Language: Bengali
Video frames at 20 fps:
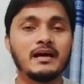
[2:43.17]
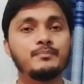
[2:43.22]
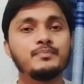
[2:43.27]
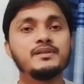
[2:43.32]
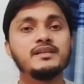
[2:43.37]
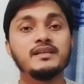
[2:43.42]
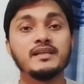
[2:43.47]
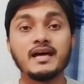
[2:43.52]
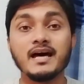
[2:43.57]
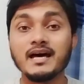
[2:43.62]

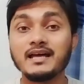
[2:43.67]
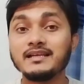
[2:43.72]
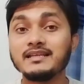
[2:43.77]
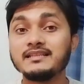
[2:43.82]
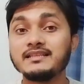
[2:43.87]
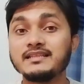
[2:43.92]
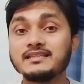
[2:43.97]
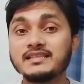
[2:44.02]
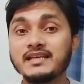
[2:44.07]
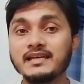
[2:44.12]
আপনি না
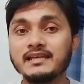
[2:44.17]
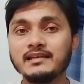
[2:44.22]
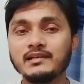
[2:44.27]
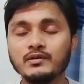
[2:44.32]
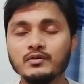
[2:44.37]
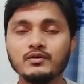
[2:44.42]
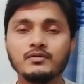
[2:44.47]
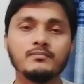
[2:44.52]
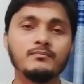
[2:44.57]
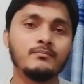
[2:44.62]
নিতে
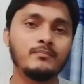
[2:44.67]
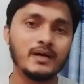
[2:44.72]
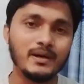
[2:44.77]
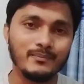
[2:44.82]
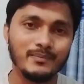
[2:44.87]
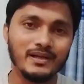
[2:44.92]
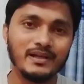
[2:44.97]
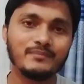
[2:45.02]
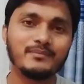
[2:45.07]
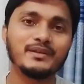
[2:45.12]
চাইলেও
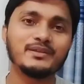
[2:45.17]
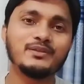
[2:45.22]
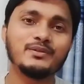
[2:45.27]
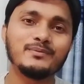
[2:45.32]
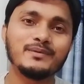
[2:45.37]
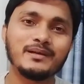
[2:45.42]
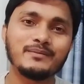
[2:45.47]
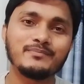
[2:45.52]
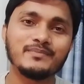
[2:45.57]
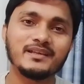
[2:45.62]
মামলার
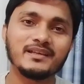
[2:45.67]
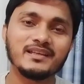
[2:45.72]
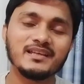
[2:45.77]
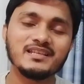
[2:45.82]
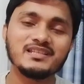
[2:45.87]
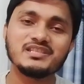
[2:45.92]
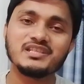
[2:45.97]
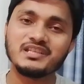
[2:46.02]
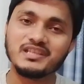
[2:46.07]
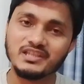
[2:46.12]
মাধ্যমে আপনাকে
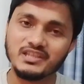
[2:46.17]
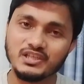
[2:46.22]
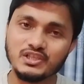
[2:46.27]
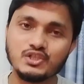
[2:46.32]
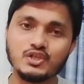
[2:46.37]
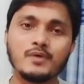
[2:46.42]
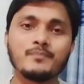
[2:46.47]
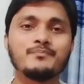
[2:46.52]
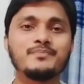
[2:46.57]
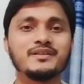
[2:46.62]
সেটাতে
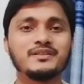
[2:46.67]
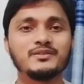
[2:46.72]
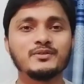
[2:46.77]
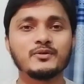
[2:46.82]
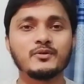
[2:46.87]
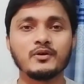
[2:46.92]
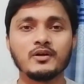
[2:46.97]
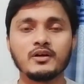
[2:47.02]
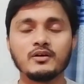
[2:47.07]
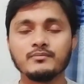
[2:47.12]
সম্পৃক্ত
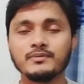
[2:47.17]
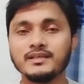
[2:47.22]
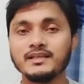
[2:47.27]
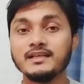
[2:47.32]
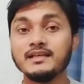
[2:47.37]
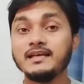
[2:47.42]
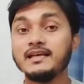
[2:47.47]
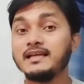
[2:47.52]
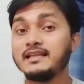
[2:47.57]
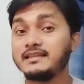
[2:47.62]
করা হবে
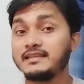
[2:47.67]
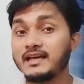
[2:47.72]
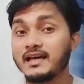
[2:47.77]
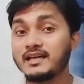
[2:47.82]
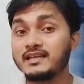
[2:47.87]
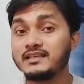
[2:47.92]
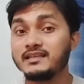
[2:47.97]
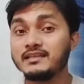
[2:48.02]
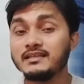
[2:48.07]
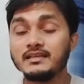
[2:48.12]

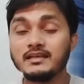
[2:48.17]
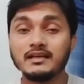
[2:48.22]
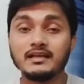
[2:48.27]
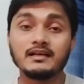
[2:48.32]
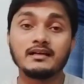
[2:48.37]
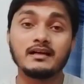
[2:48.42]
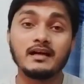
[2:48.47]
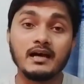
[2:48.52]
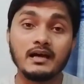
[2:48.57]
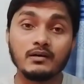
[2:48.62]
তাই
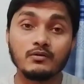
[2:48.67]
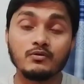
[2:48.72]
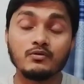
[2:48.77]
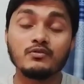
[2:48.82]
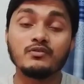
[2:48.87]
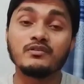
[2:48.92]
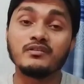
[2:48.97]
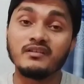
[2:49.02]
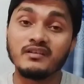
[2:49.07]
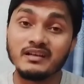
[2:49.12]
কারো
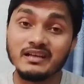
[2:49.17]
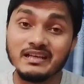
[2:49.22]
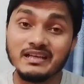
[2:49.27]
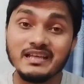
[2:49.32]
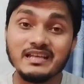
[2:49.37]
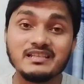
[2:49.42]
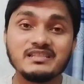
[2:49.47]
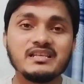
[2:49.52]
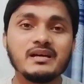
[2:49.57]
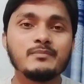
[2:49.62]

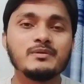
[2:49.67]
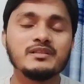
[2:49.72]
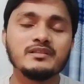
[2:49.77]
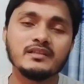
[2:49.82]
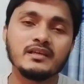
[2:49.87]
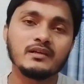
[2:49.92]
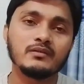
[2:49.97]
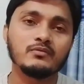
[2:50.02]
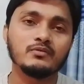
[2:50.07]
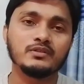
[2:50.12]
ঋণের
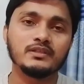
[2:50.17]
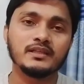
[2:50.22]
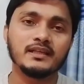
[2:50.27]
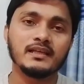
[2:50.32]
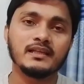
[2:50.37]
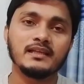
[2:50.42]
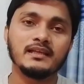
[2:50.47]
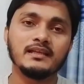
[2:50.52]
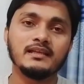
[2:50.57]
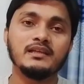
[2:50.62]
জামিনদার হতে
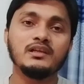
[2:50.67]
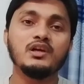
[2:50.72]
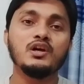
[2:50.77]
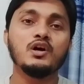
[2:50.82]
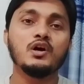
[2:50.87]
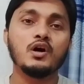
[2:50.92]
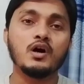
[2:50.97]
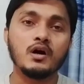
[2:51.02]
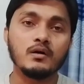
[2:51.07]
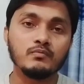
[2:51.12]
গেলে
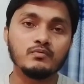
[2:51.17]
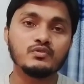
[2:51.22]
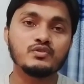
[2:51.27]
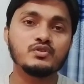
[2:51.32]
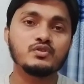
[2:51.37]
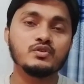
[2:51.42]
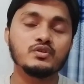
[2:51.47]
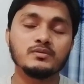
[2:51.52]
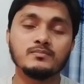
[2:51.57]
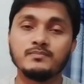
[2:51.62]

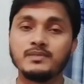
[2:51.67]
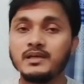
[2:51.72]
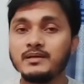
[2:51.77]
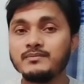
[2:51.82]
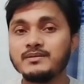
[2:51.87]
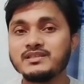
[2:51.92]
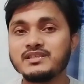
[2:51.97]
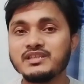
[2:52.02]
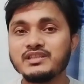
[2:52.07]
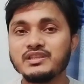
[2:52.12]
অবশ্যই
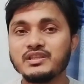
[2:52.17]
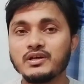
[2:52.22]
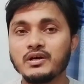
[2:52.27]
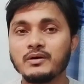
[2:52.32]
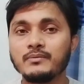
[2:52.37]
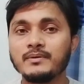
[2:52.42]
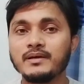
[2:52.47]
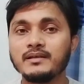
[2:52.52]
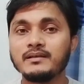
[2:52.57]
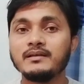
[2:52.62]
ভেবে চিনতে
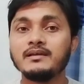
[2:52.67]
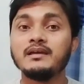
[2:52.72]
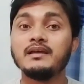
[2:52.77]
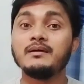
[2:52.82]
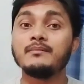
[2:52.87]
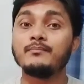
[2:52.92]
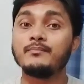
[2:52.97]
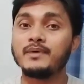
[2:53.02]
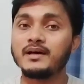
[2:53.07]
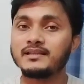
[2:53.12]
হবেন
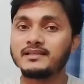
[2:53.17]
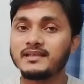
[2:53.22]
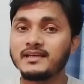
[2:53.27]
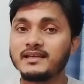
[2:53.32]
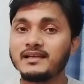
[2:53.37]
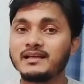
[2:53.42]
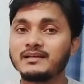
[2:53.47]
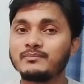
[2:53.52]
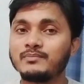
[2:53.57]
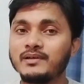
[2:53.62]

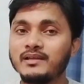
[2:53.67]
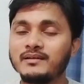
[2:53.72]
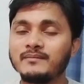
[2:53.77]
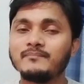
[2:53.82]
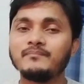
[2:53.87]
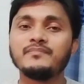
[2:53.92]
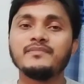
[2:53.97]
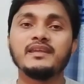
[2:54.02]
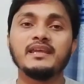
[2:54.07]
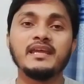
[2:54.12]
মাথায় রাখবেন
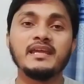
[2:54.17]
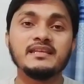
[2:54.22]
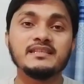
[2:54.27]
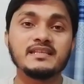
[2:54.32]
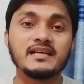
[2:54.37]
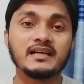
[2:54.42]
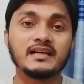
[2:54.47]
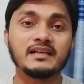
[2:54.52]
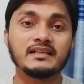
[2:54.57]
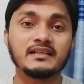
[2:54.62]
এই
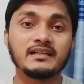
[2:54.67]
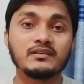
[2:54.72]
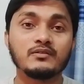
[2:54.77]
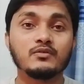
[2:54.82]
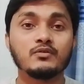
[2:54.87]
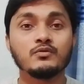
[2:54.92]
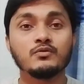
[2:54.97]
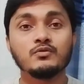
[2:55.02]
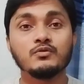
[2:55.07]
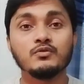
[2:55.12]
টাকাটা
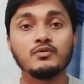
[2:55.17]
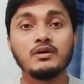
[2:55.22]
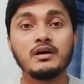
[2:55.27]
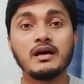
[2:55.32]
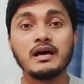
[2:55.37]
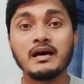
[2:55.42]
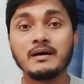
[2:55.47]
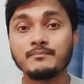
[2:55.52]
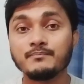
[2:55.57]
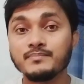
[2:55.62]
কখনো
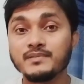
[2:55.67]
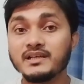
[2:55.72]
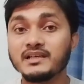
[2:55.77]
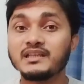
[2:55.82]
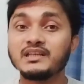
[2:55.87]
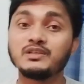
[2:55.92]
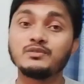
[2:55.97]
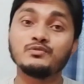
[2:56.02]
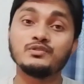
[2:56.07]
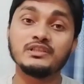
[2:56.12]

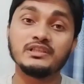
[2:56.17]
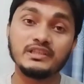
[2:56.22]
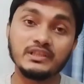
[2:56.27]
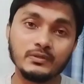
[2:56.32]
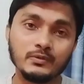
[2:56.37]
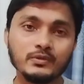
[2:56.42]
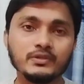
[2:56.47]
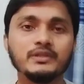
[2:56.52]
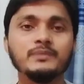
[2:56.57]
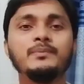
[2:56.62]
আপনাকেও দিতে
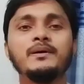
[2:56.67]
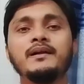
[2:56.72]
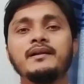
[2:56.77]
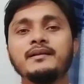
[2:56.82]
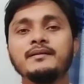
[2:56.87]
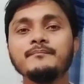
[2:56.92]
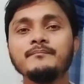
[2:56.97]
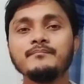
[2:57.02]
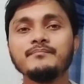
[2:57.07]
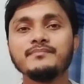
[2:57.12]
হতে পারে